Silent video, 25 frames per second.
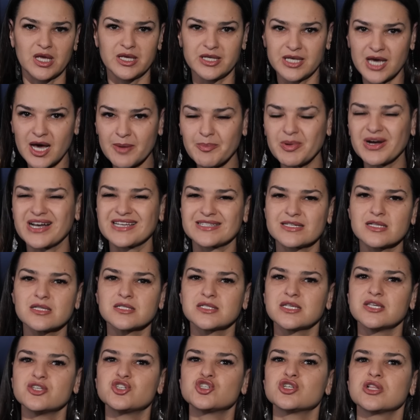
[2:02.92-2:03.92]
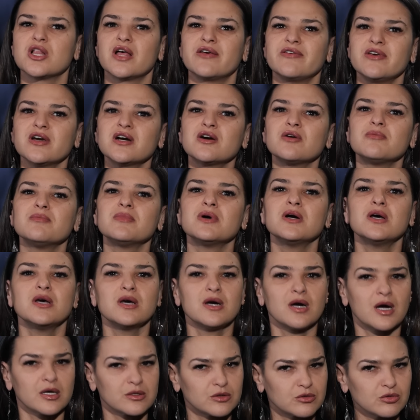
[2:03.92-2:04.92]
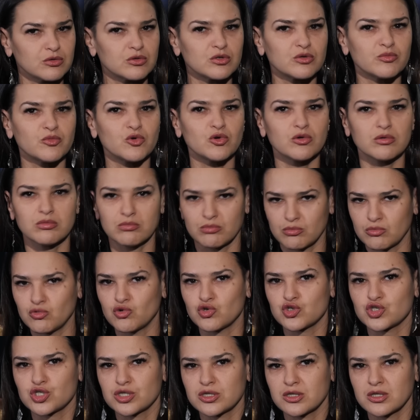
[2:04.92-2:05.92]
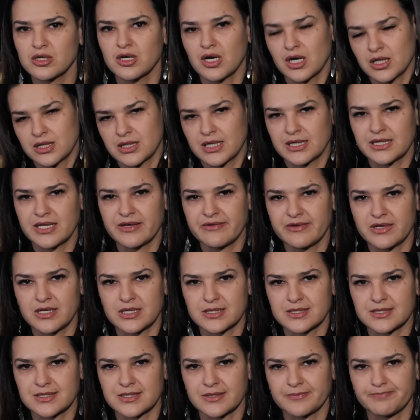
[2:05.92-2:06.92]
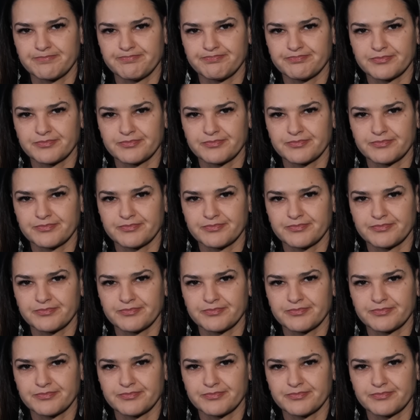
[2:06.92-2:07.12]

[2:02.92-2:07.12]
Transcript: И я показалась ей человеком, которому может она довериться.